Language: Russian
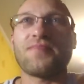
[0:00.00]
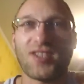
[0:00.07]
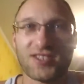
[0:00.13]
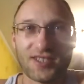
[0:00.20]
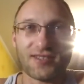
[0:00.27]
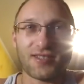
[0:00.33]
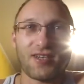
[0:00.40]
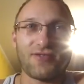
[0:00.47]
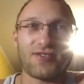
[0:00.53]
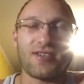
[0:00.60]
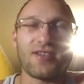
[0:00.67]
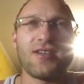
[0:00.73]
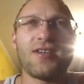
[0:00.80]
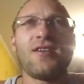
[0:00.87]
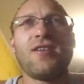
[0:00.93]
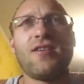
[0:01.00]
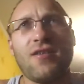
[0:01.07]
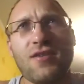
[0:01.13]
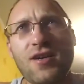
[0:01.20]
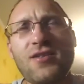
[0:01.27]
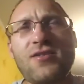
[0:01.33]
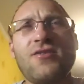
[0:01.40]
на заставке.
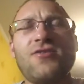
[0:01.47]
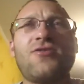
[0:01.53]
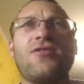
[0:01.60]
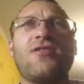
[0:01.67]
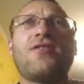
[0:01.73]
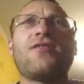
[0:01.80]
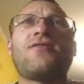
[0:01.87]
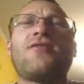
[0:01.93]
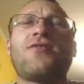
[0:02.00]
А сейчас